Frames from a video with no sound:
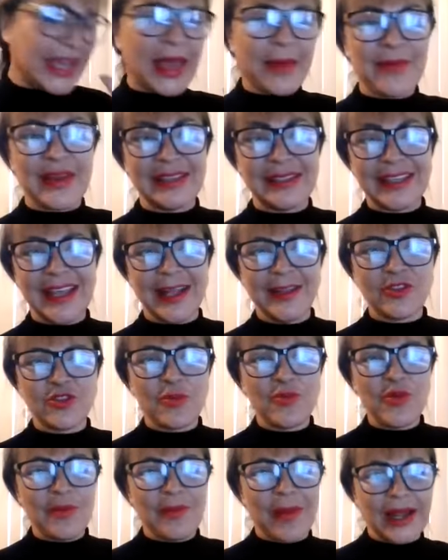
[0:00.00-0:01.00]
y que me
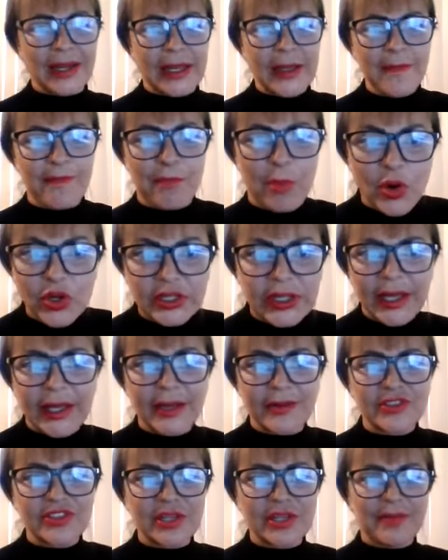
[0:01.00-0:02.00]
siento muy mal, que
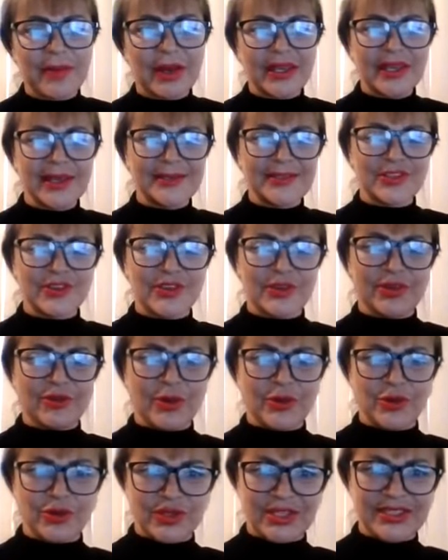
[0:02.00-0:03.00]
importa que no sepa quién
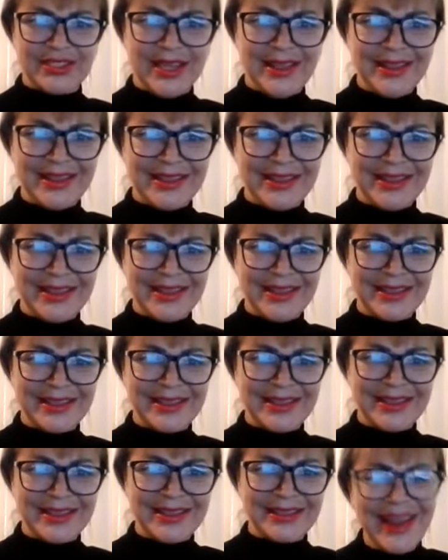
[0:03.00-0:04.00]
soy. Cuando te sientes
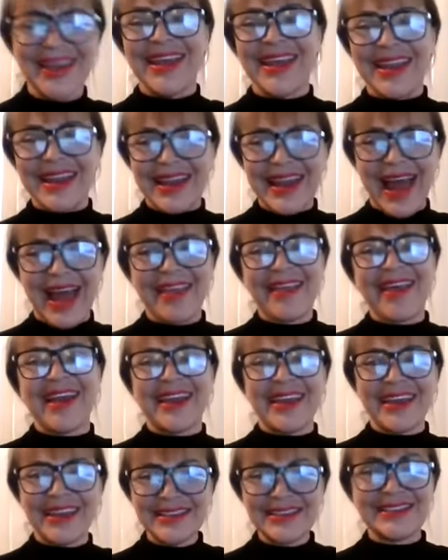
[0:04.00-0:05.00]
mal,
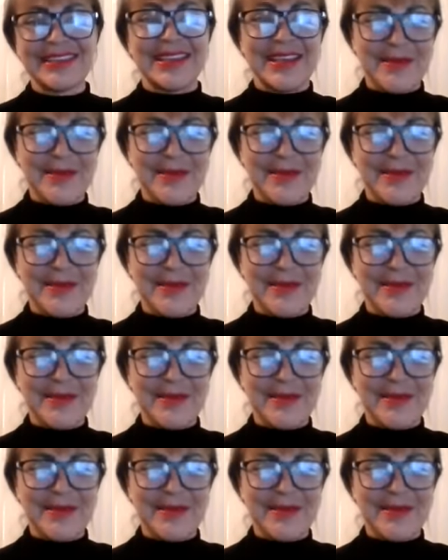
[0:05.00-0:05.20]
nada es